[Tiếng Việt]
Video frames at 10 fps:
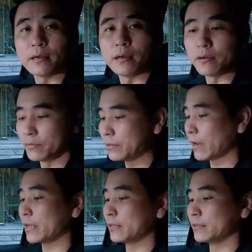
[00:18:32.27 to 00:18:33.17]
à, vì
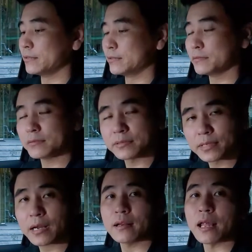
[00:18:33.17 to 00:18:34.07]
vậy
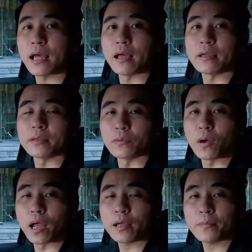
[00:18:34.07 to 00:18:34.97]
rất là hiệu quả